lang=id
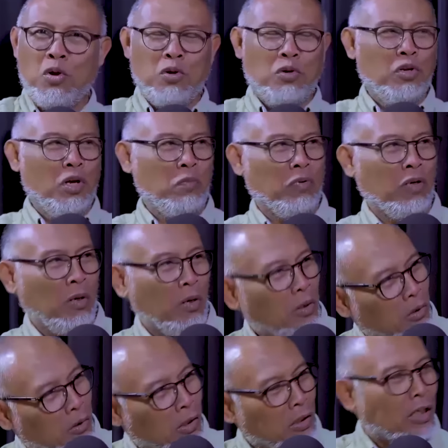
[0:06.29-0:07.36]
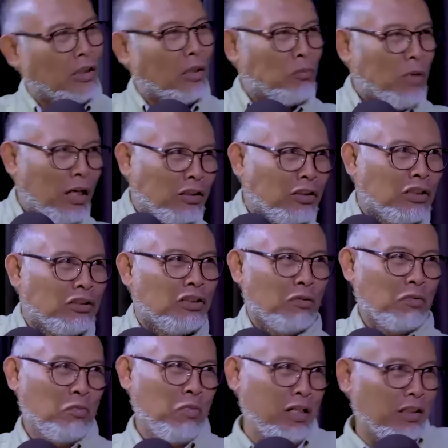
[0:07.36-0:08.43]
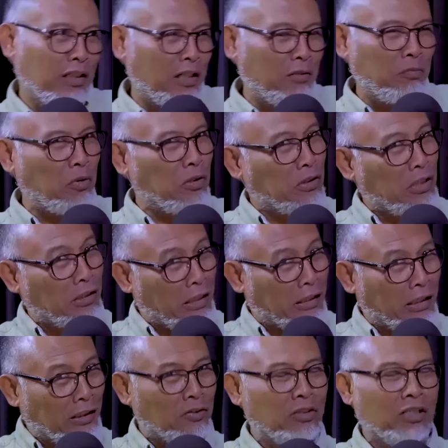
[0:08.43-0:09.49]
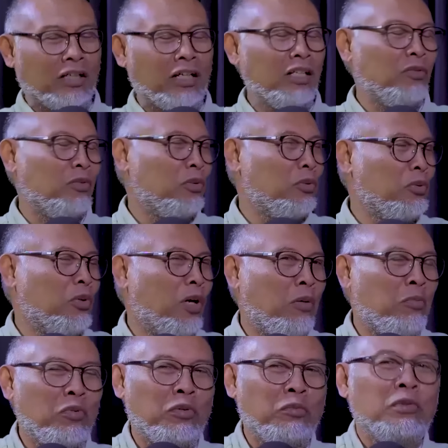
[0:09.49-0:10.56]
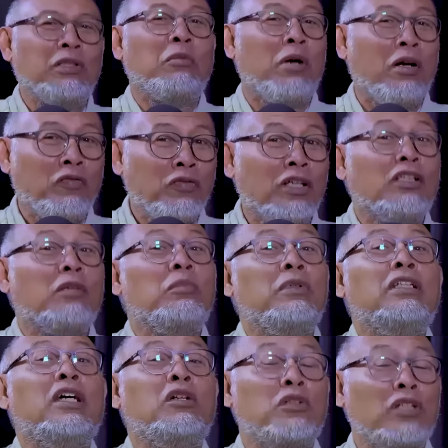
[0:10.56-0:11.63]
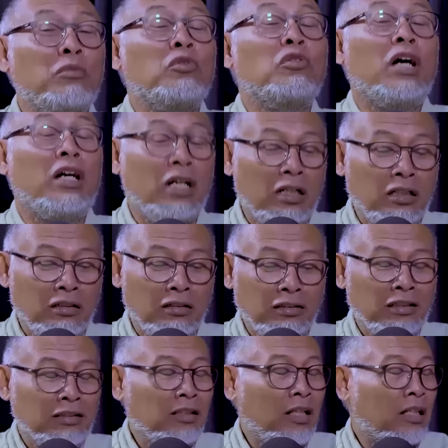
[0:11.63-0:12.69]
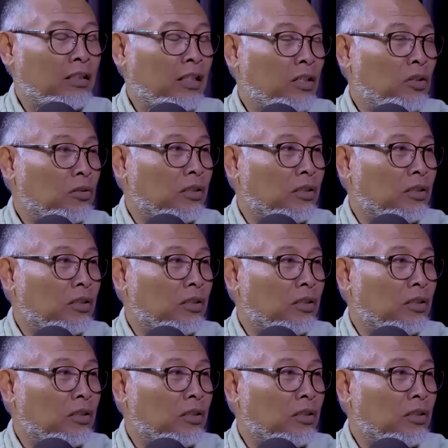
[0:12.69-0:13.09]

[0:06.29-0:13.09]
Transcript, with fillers: dia ke ke kelihatan banget dia sedang memainkan politiking yeah. itunya kan. Waduh yeah. ampun, minta maaf ya tapi ini harus dikemukakan yeah, iya, iya. secara serius.